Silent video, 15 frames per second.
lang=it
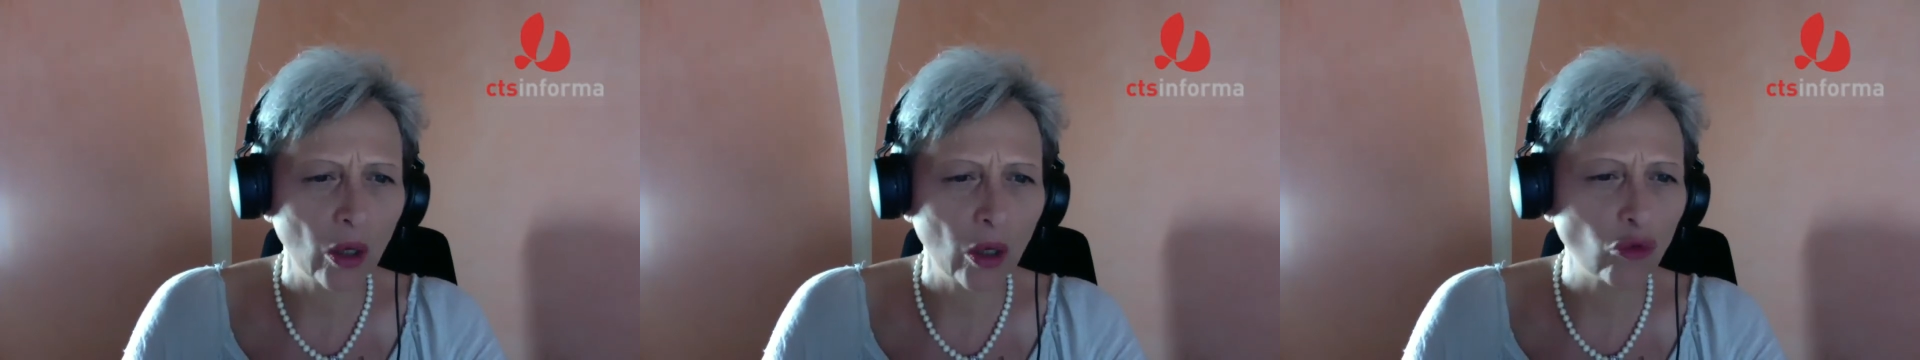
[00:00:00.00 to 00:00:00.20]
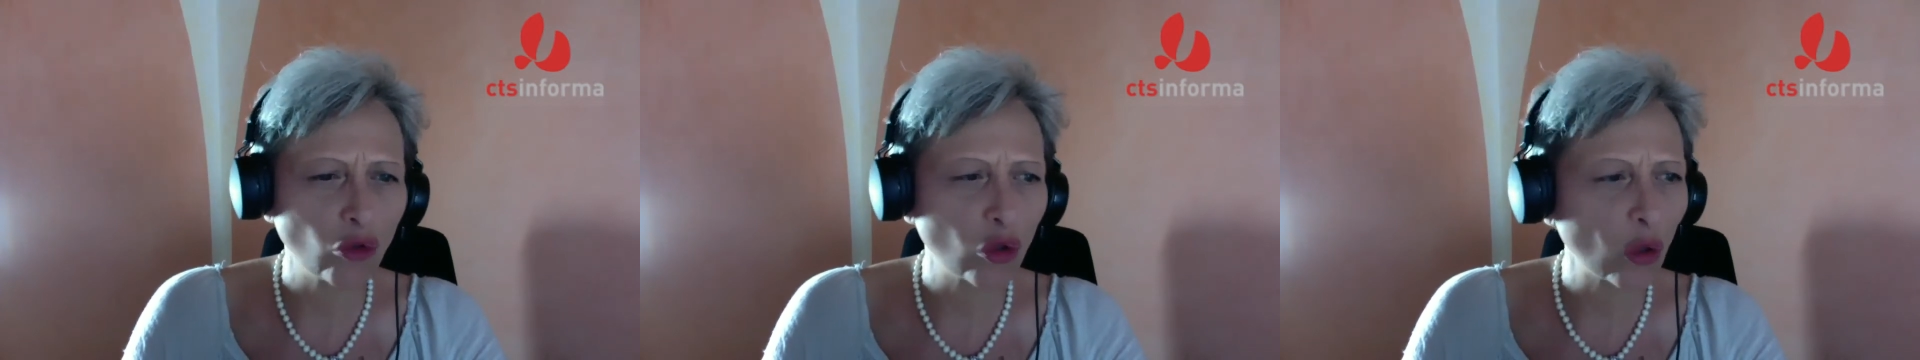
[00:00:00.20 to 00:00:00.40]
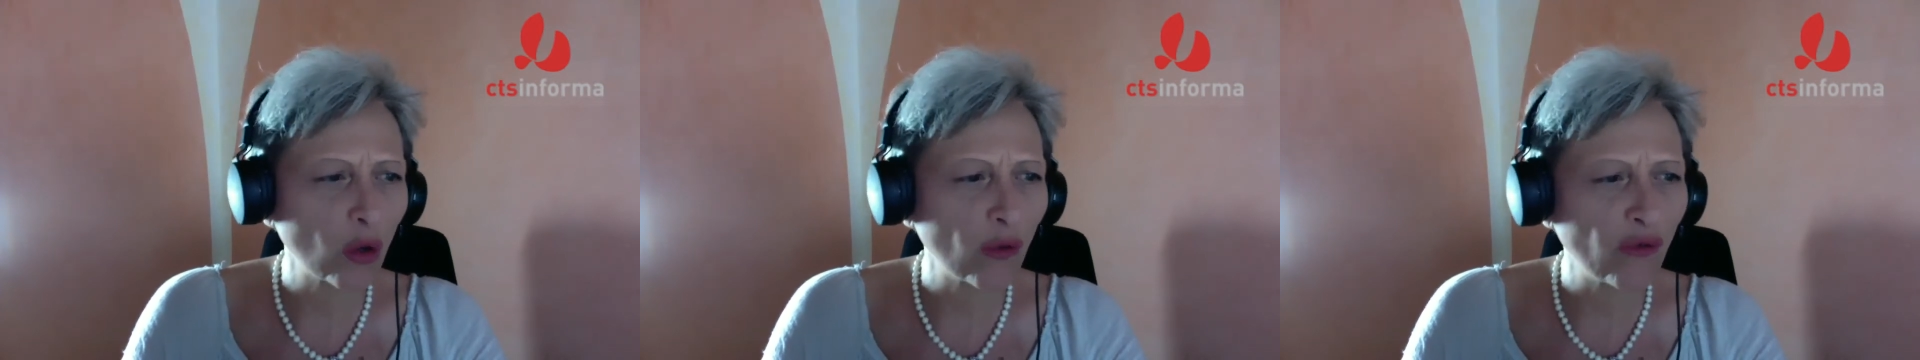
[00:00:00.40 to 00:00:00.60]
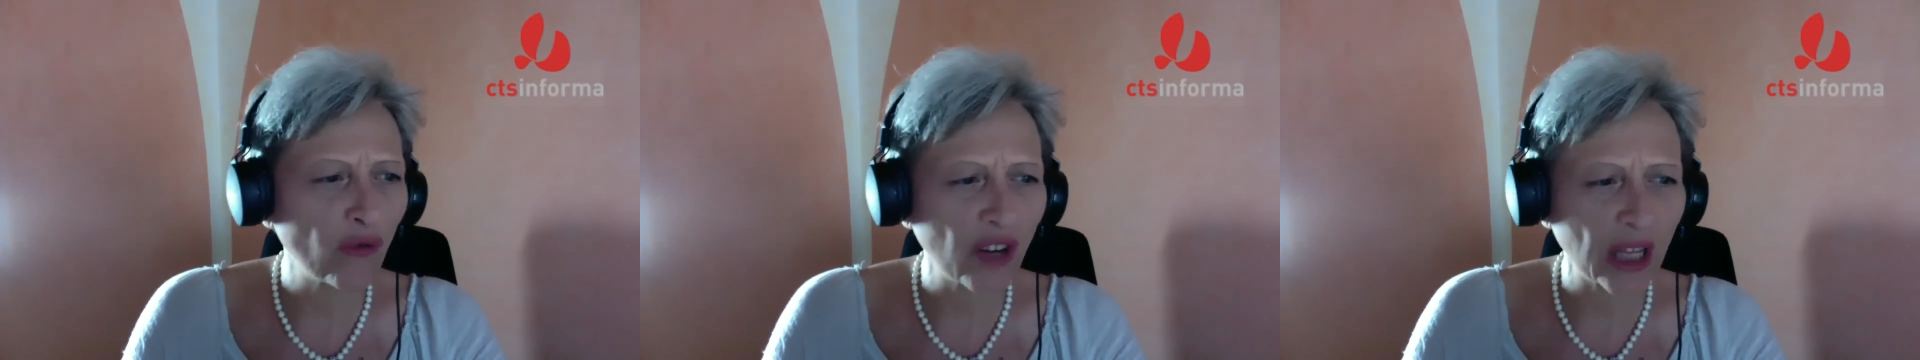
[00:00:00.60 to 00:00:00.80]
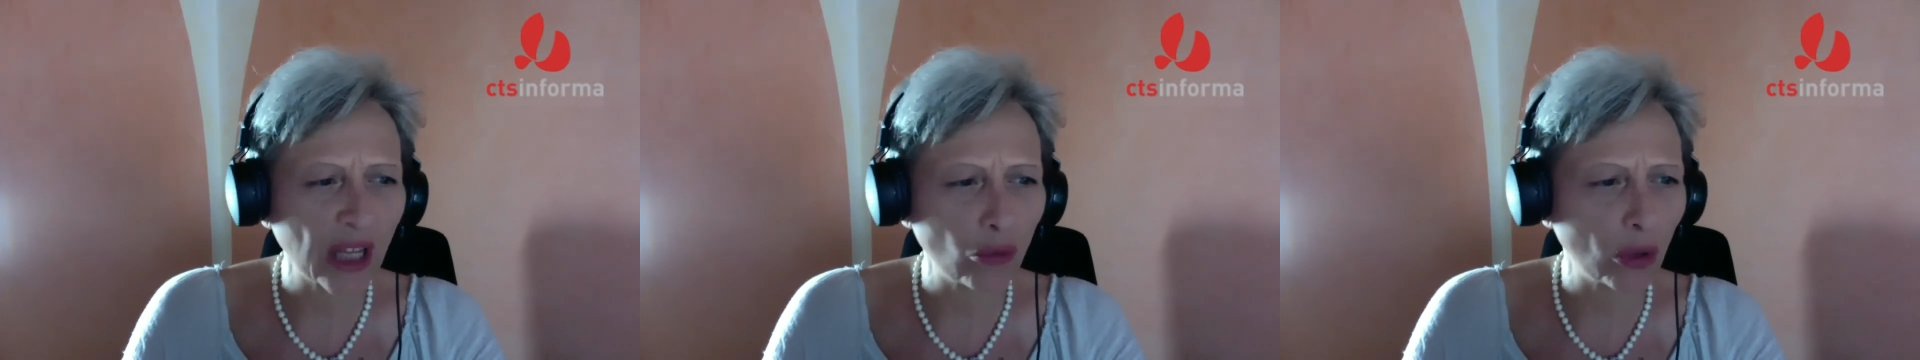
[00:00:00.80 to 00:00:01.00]
un giorno
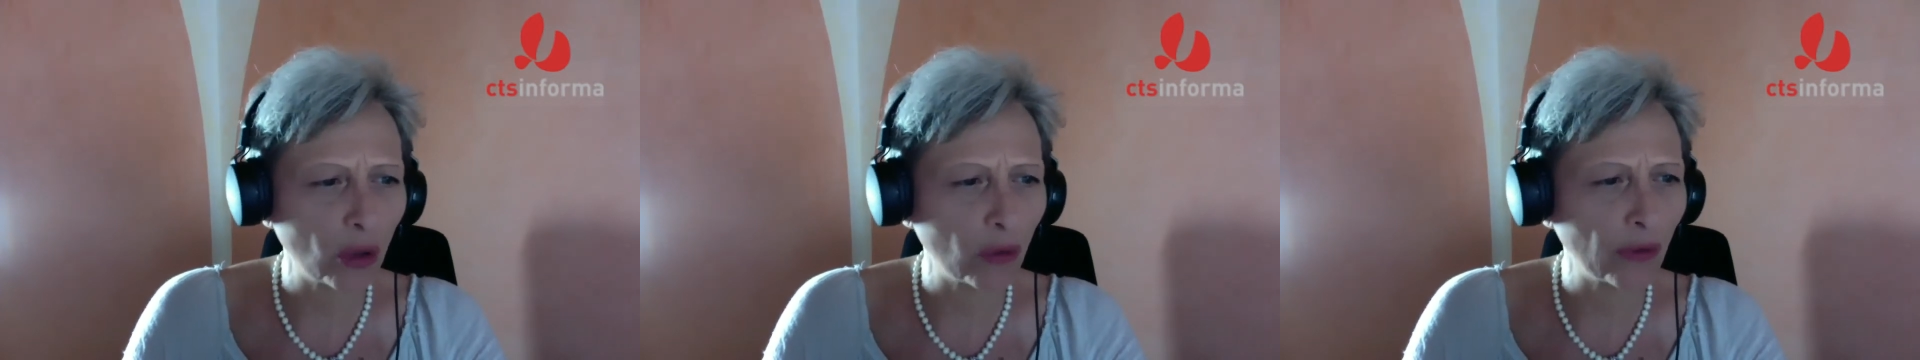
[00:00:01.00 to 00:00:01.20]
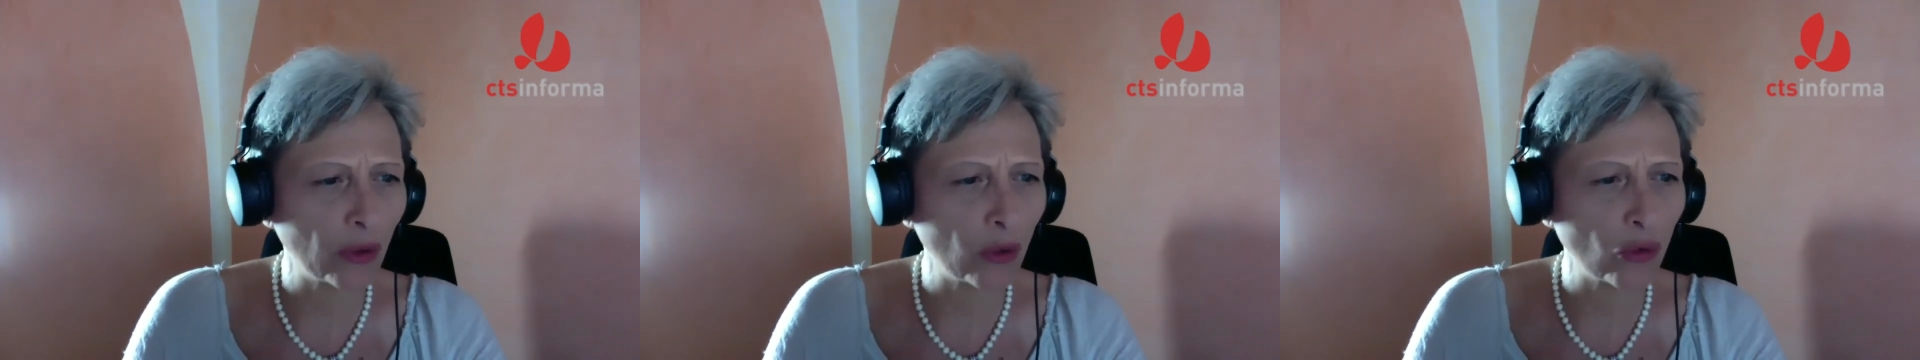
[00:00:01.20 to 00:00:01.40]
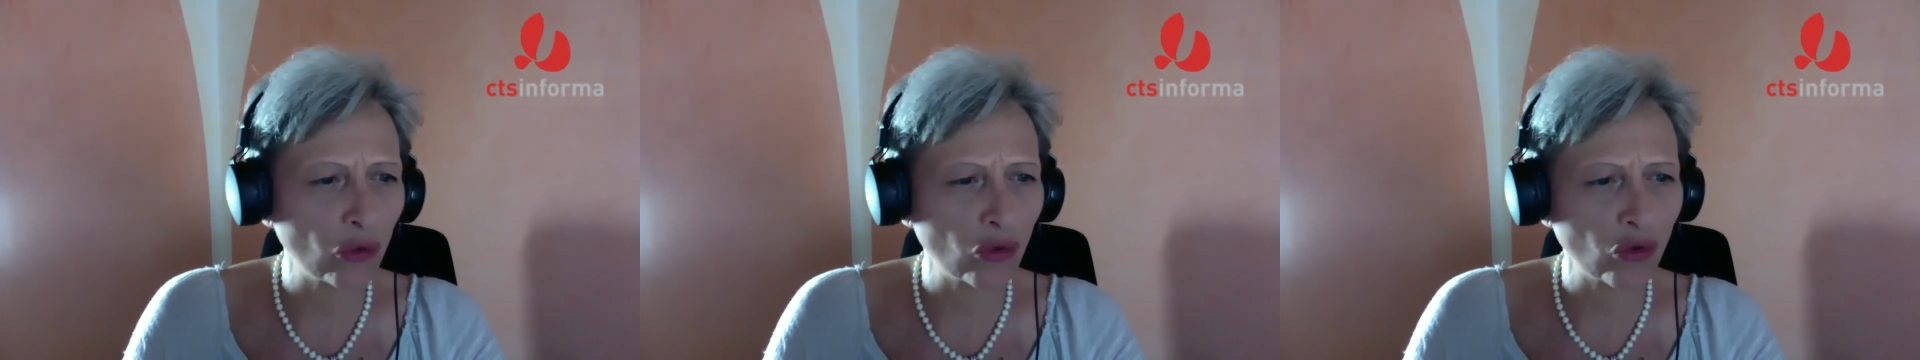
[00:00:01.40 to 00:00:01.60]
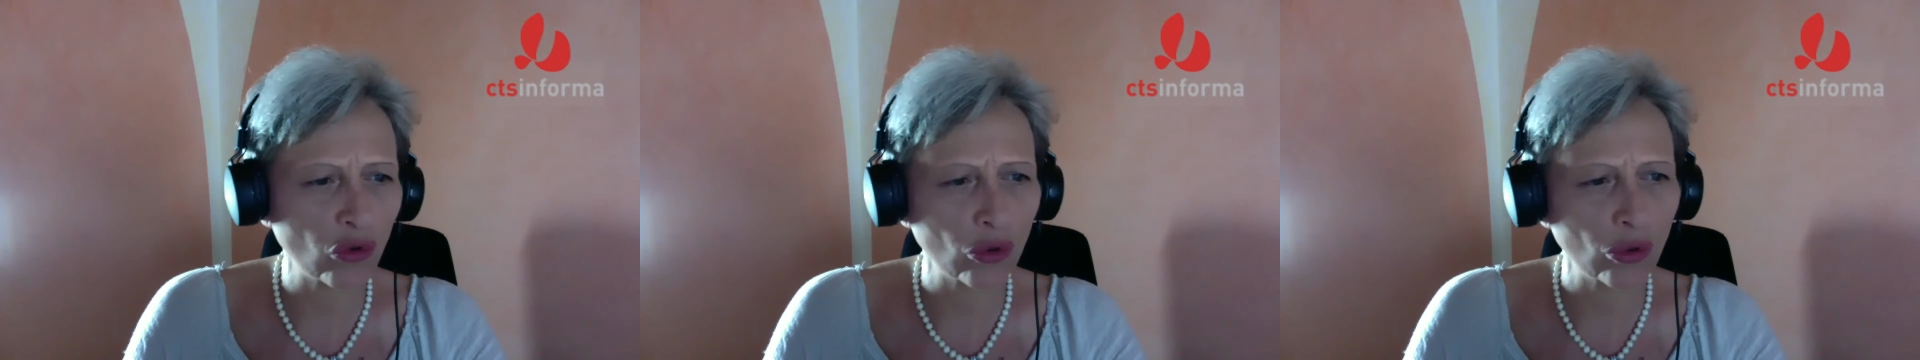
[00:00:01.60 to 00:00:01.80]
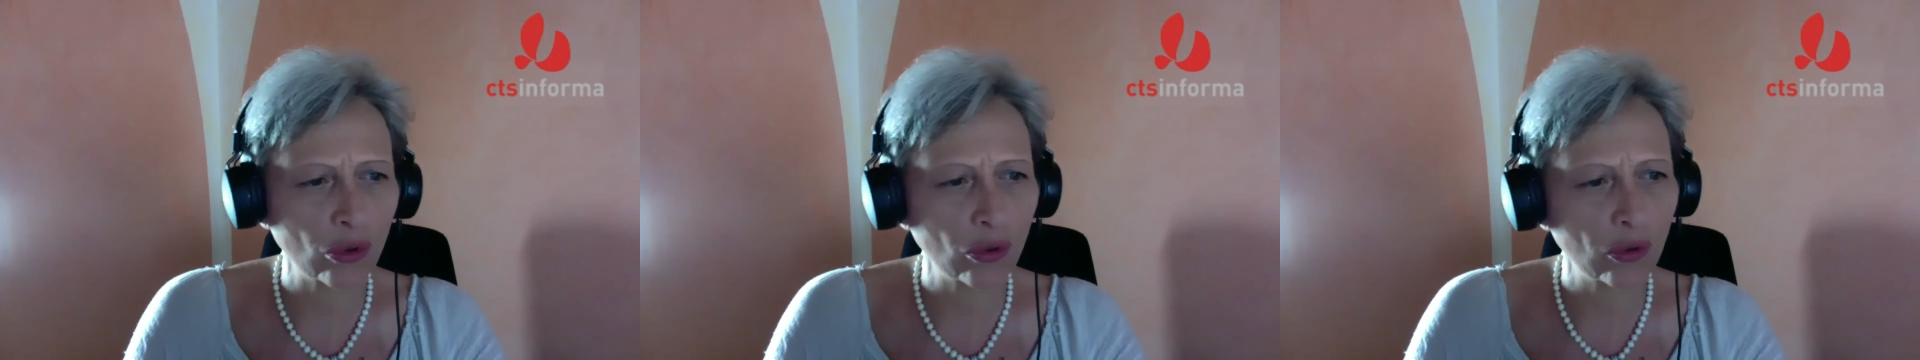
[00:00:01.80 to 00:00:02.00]
freddo e
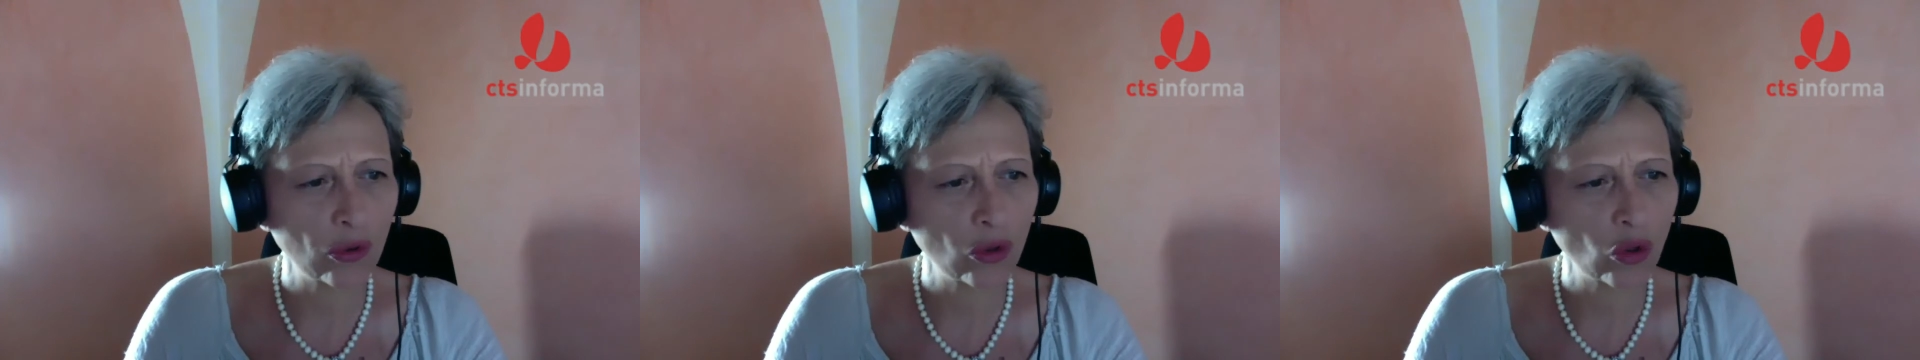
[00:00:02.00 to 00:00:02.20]
nuvoloso,